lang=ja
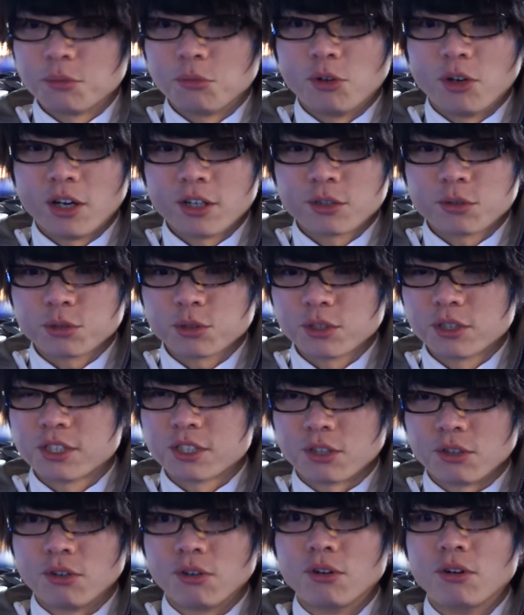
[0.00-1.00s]
てもあることで
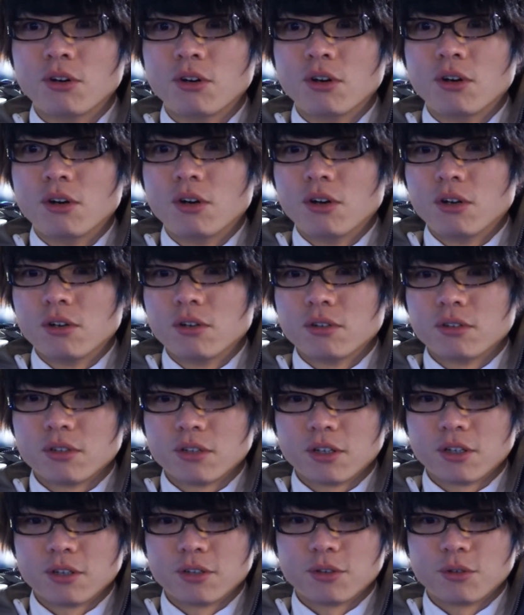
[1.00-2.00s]
しょ。
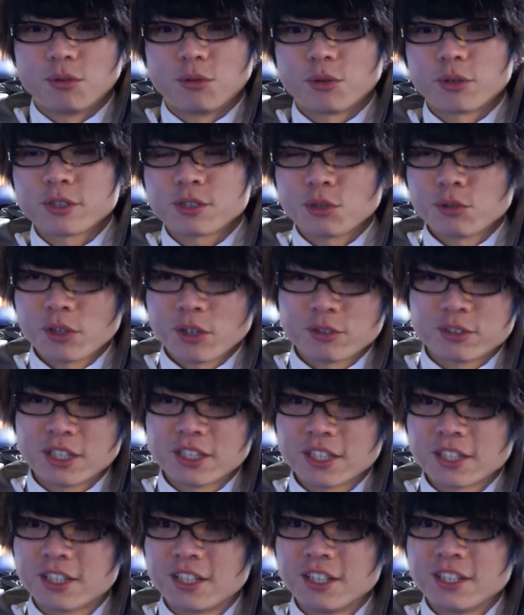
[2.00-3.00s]
俺そんなの
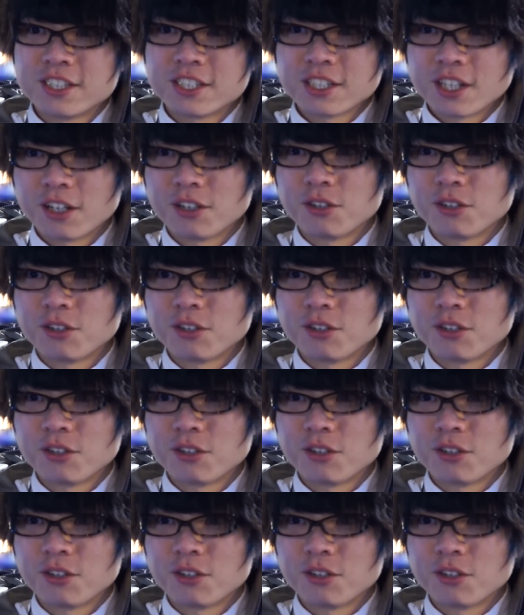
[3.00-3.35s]
全然気にし